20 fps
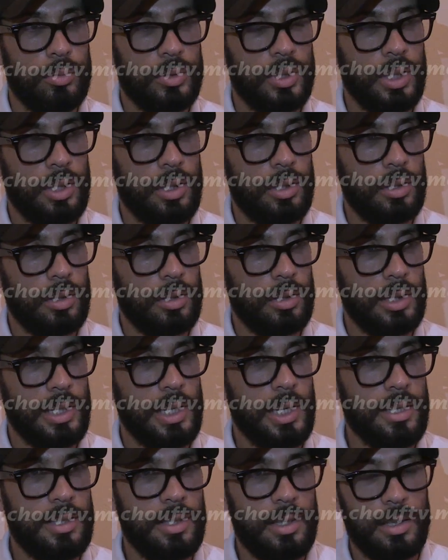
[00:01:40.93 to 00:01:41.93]
وديك
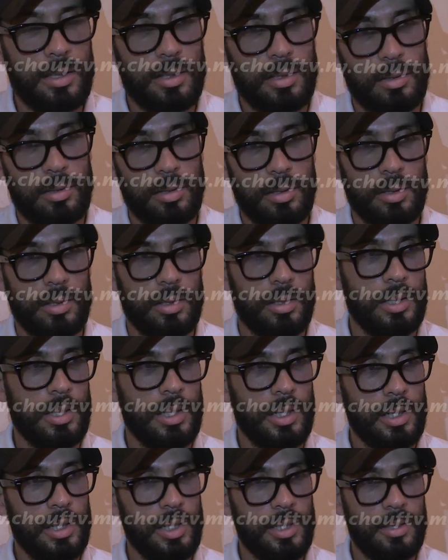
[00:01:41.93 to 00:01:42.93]
الاحساس
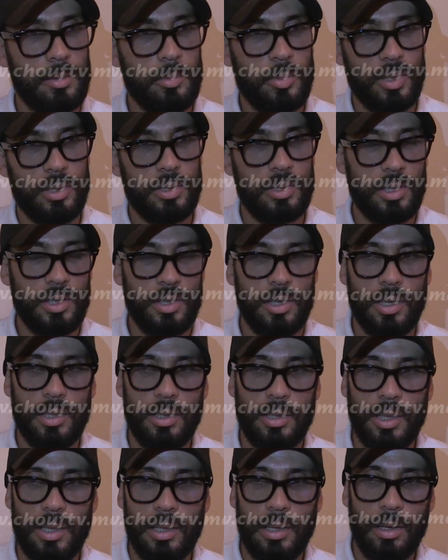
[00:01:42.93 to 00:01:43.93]
اللي كنحس به
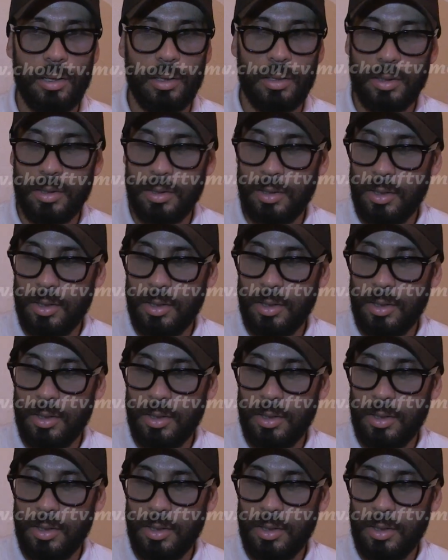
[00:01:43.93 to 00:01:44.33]
تجاه ديالها